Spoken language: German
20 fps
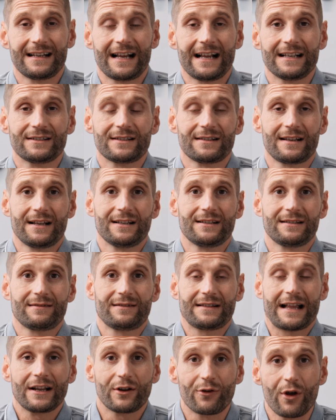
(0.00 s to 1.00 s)
als, als
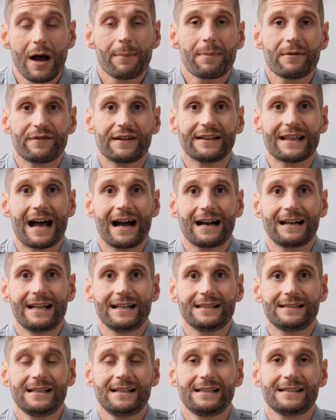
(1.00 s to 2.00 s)
deinen Körper
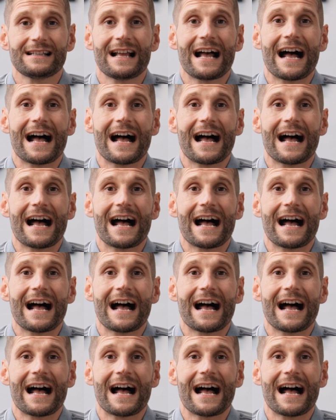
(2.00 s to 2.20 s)
vernachlässigst,